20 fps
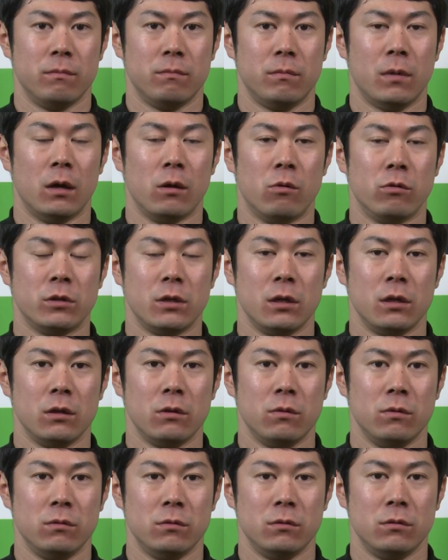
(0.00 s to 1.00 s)
まあ後
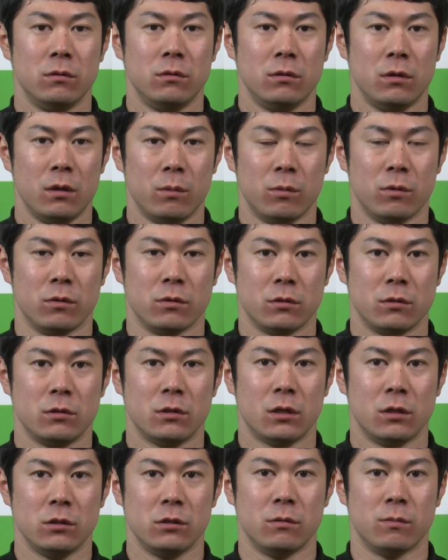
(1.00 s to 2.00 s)
手踏んでも
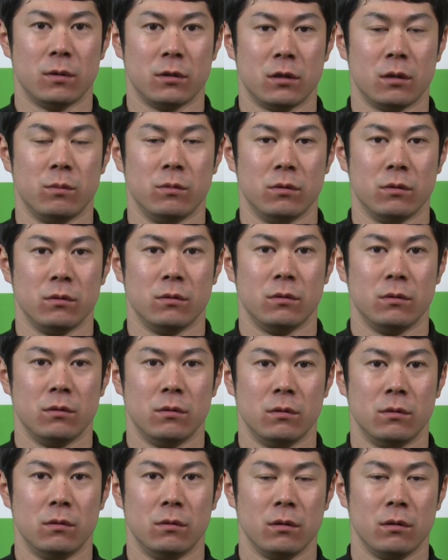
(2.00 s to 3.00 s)
チャンスは多分
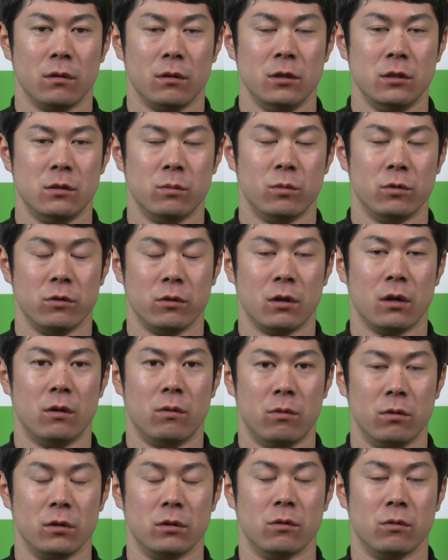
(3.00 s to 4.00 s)
いつもよりか
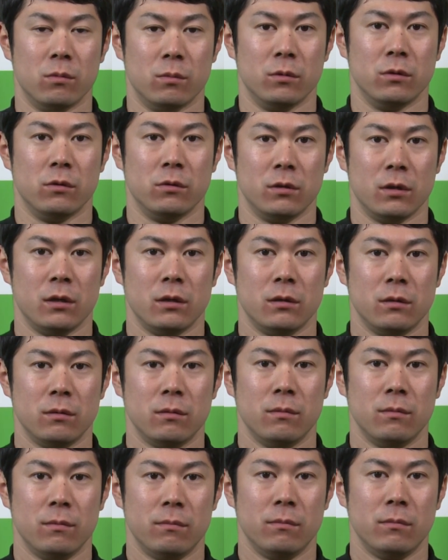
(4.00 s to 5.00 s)
多いと思うので
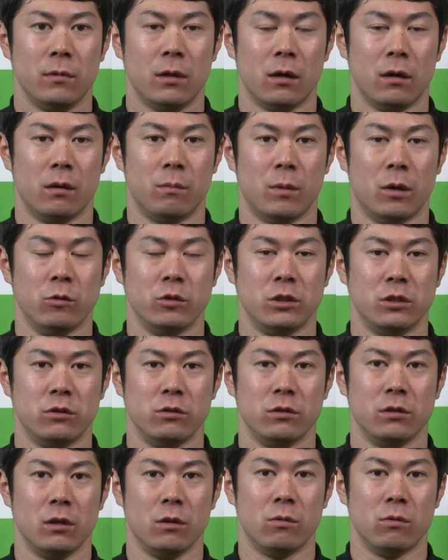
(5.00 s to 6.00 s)
だからまあ落ち
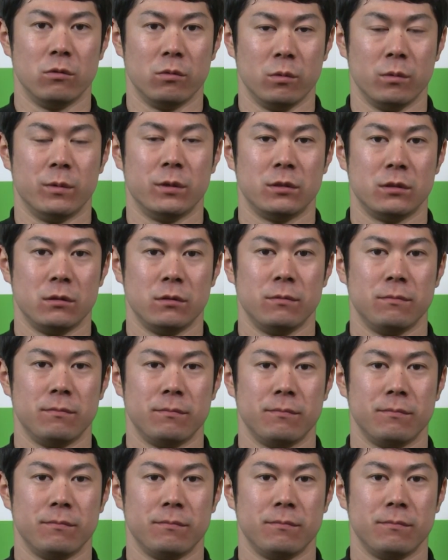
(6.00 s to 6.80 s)
着いていこうと思います